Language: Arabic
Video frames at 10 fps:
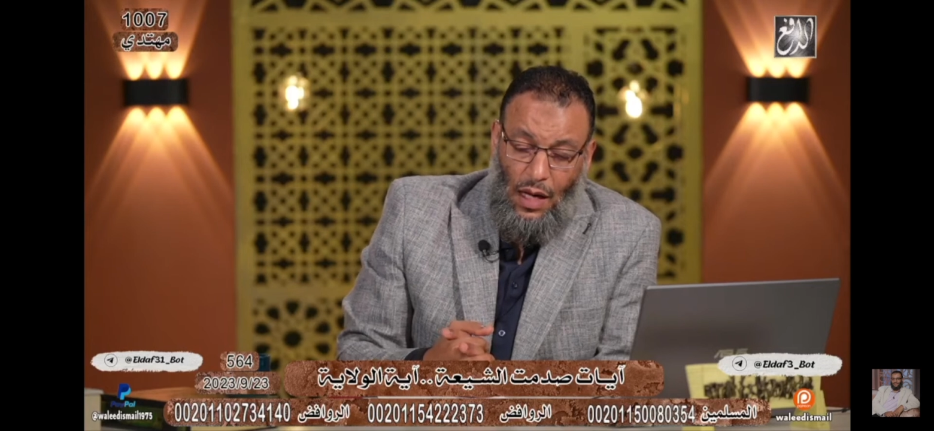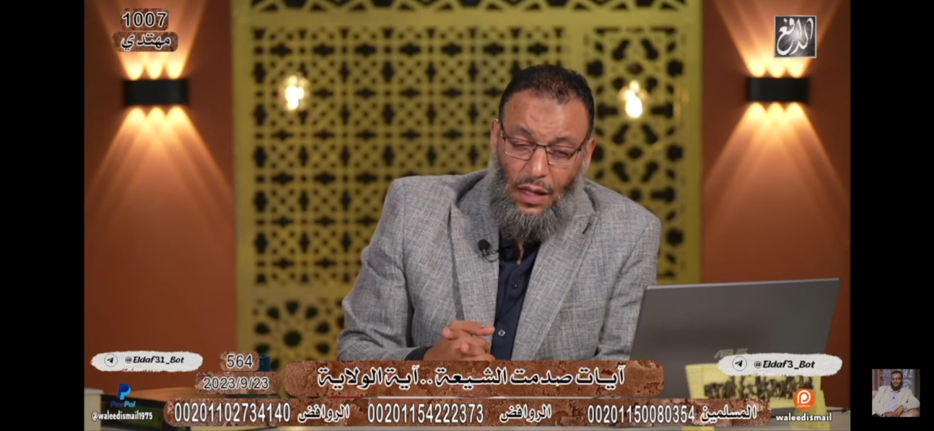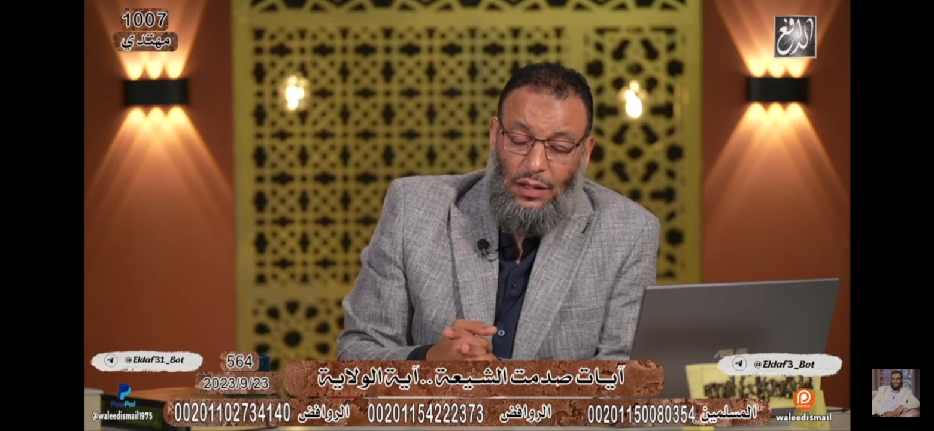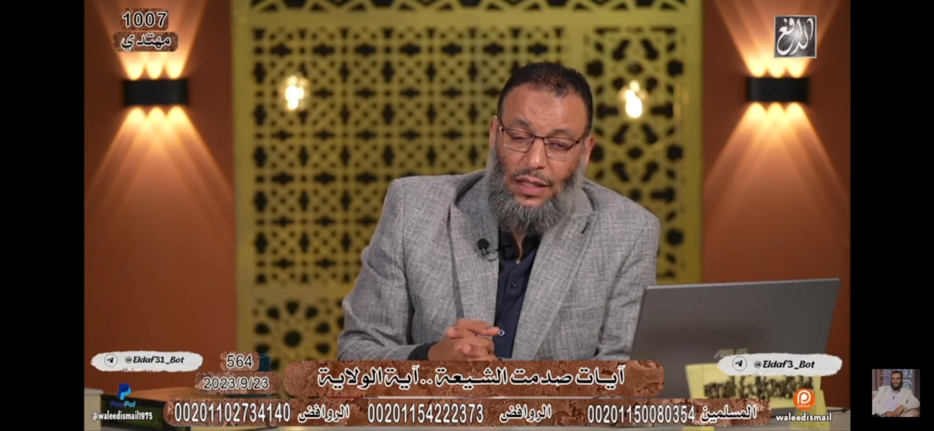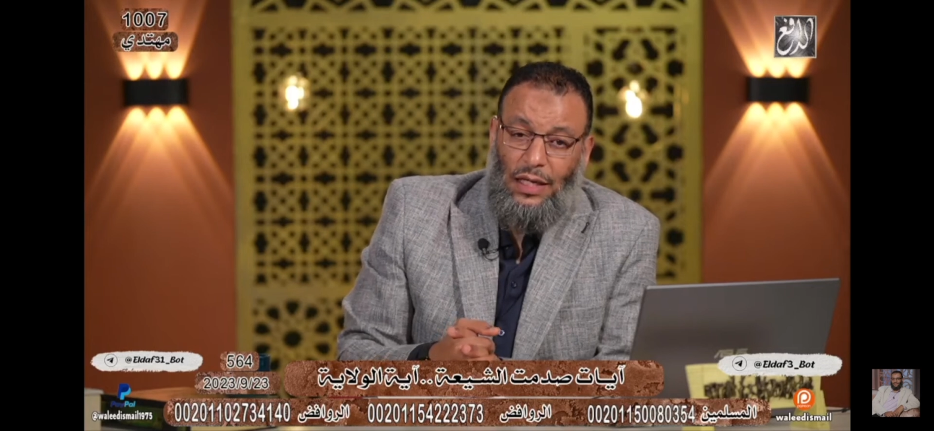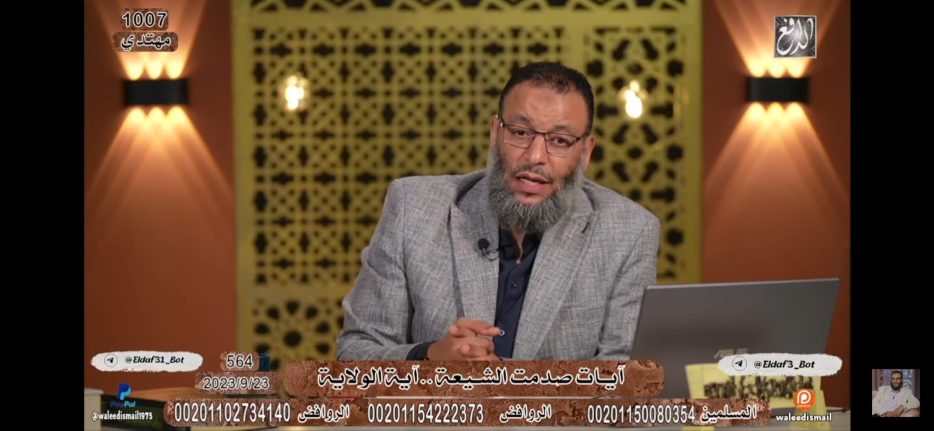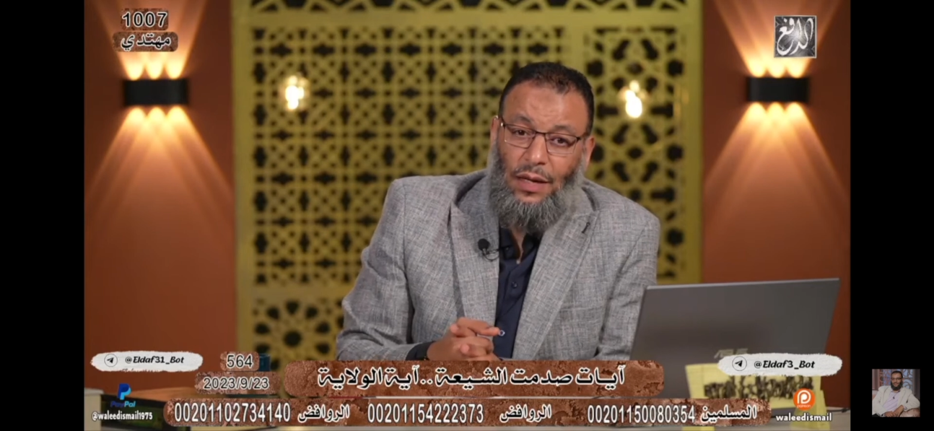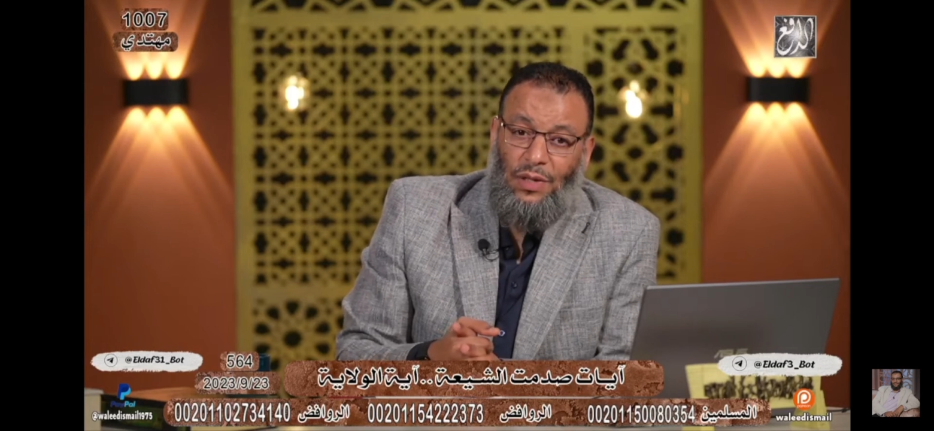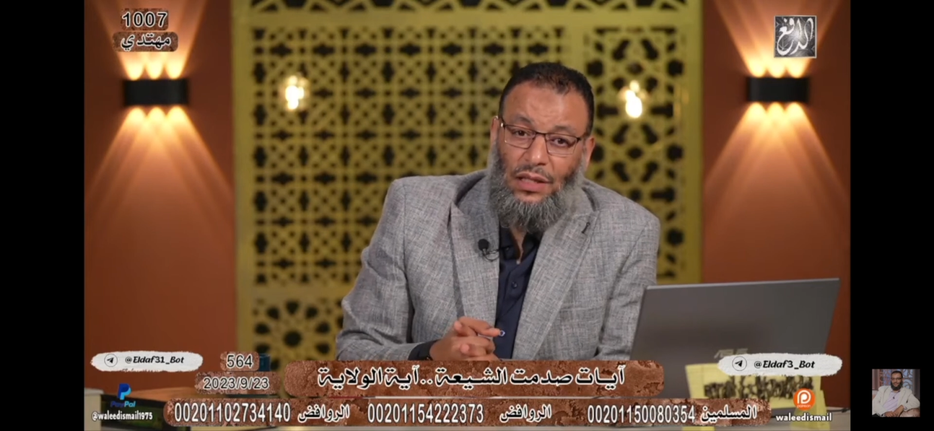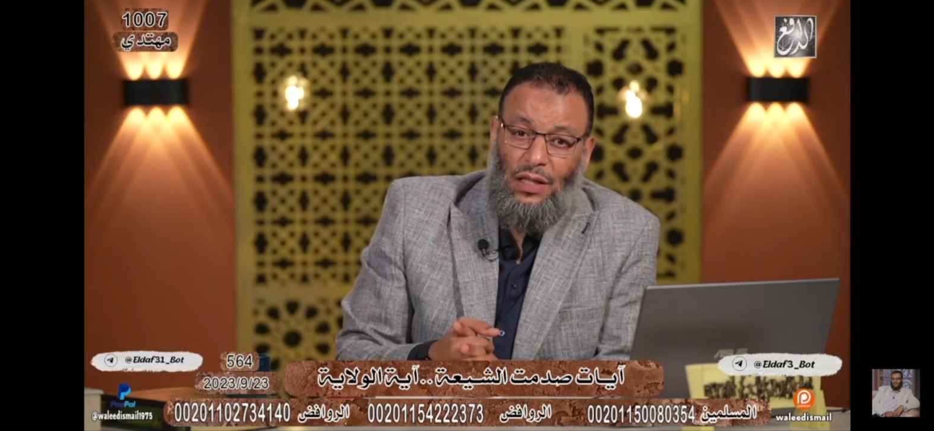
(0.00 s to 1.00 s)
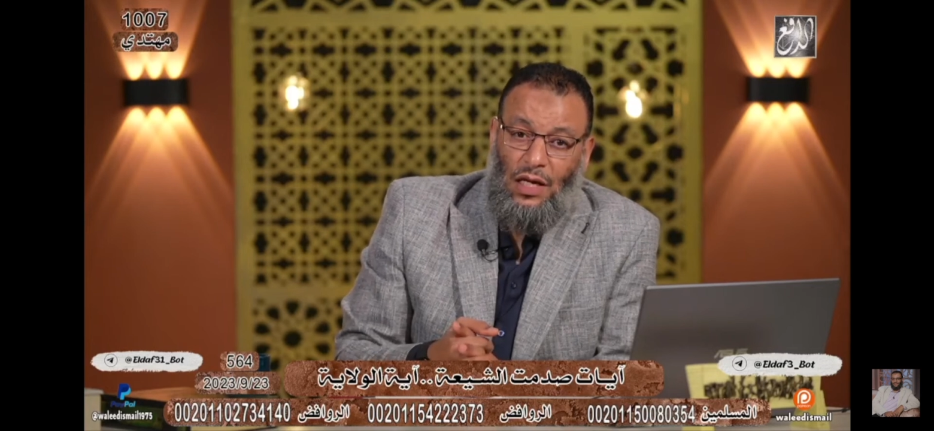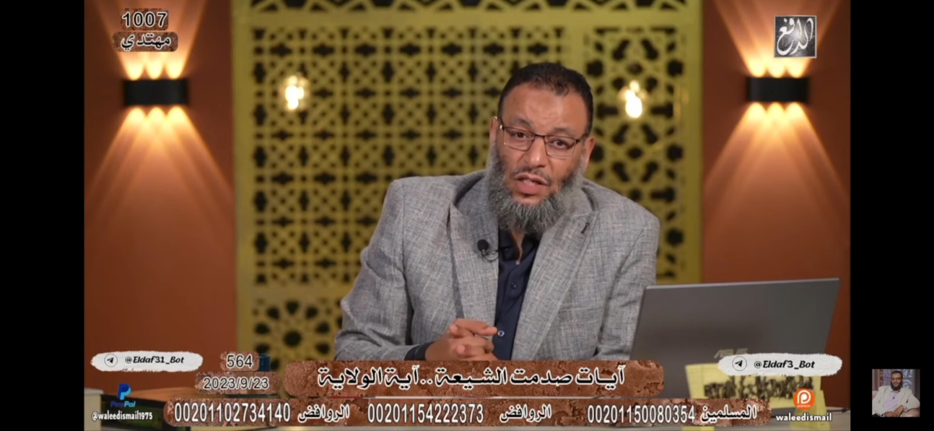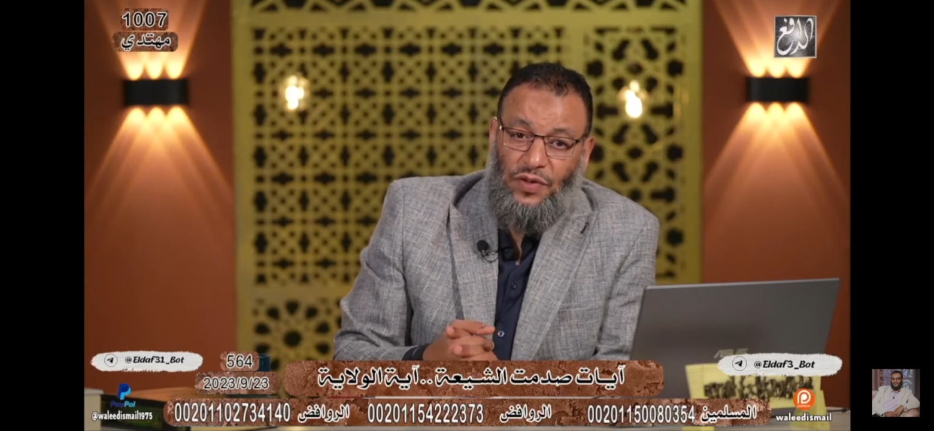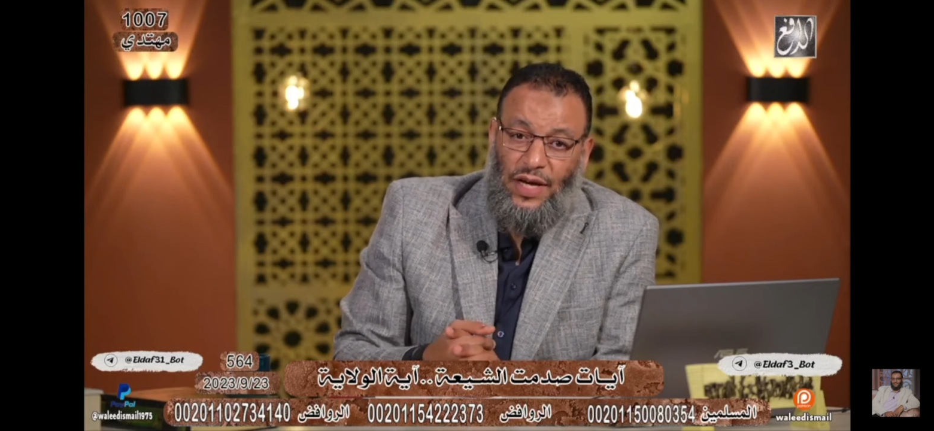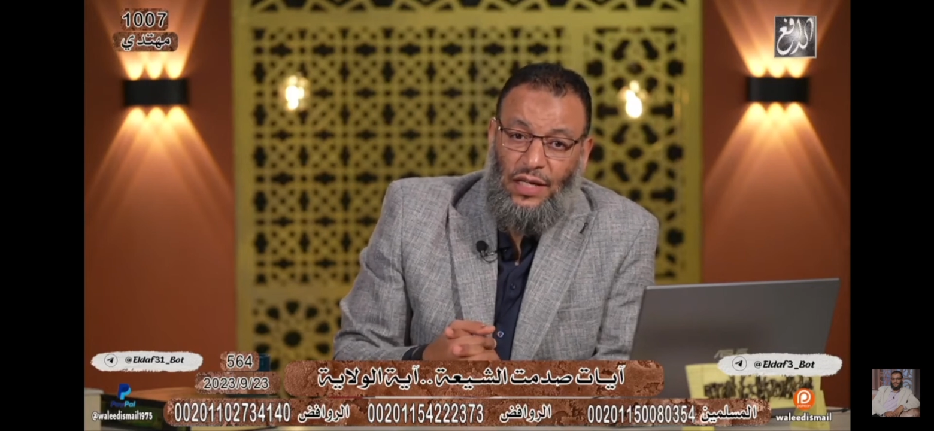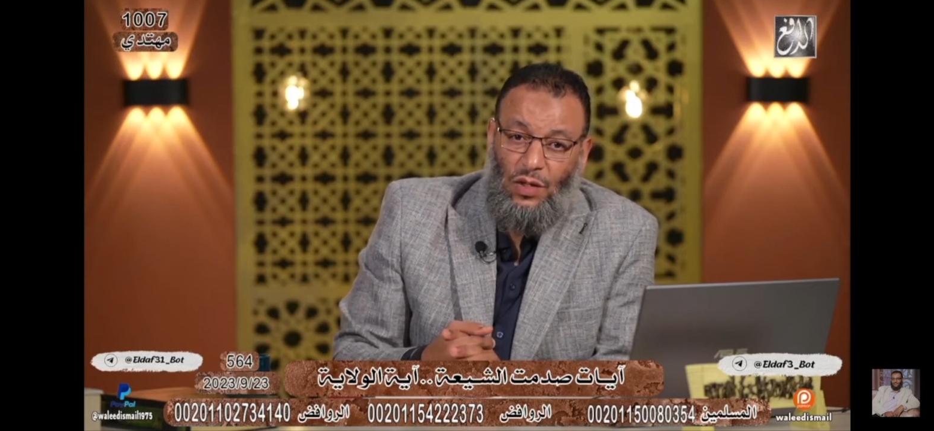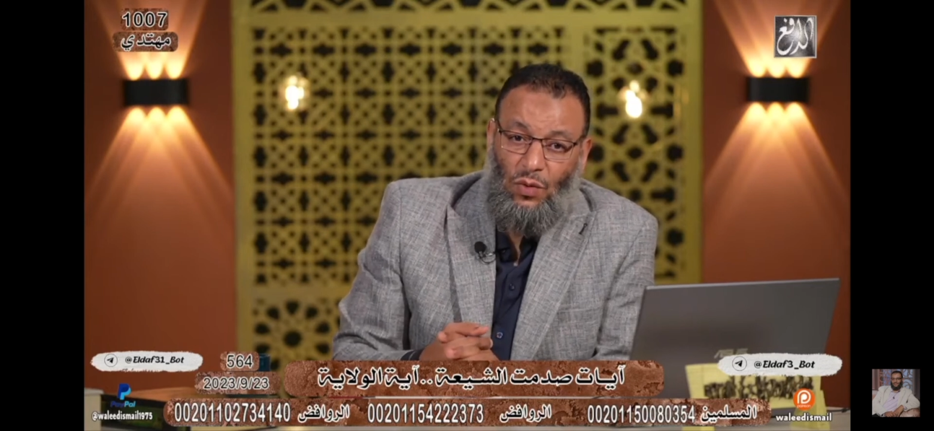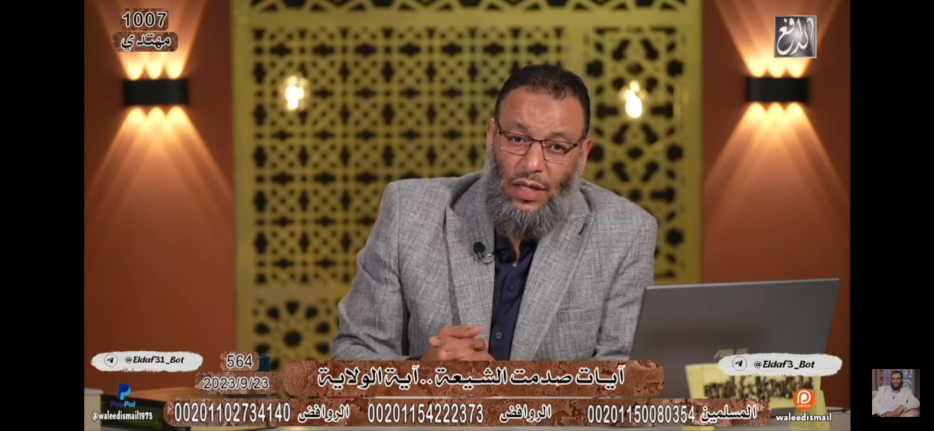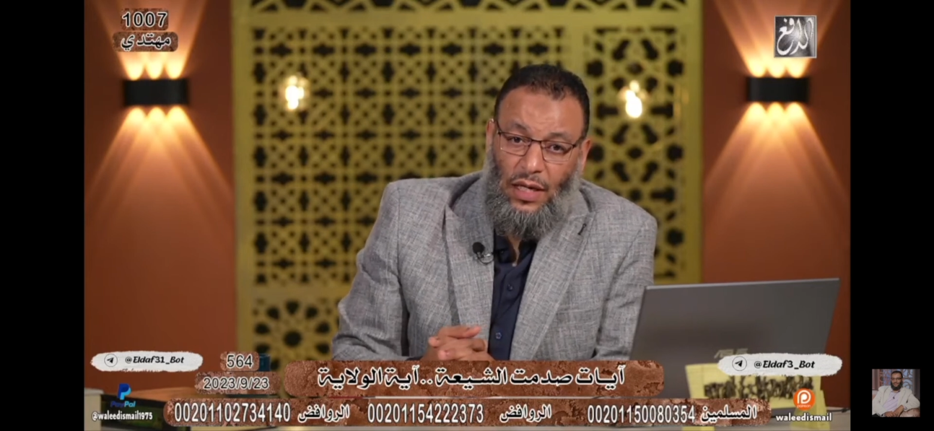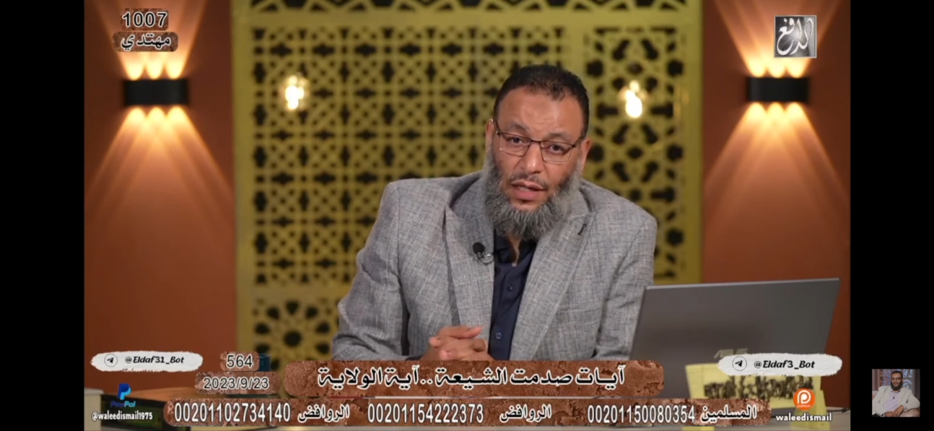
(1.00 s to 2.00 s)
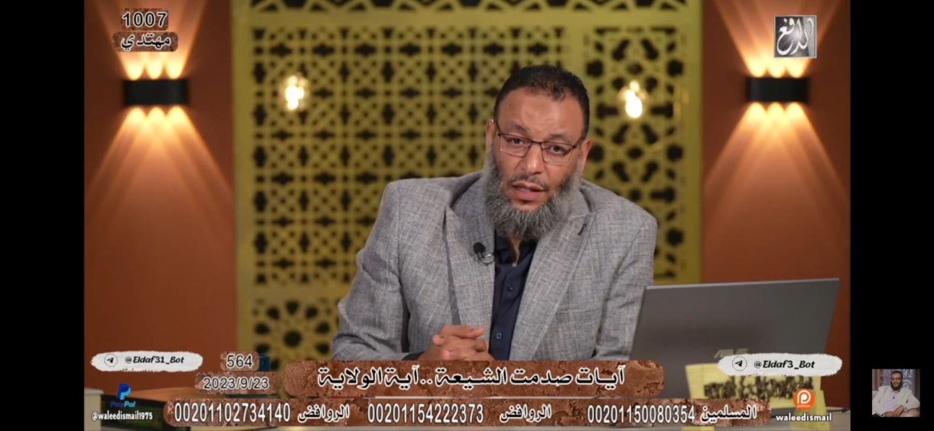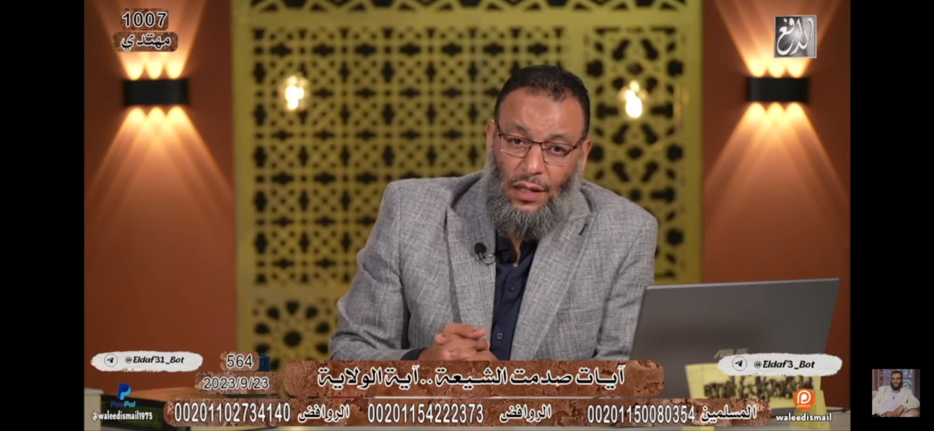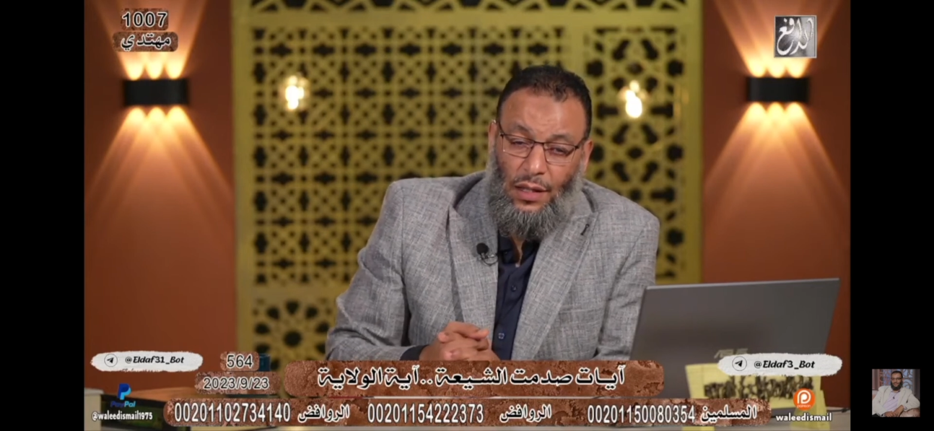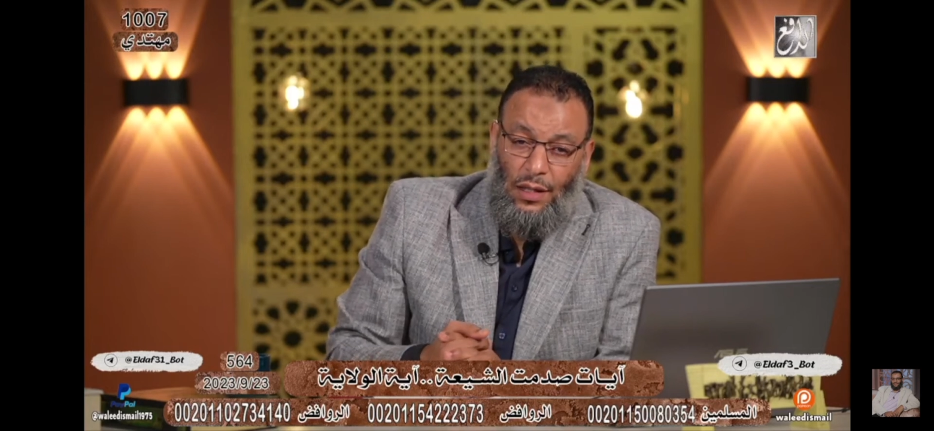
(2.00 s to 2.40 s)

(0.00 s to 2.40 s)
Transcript: حضرتك احنا بنتناقش في ايه الولايه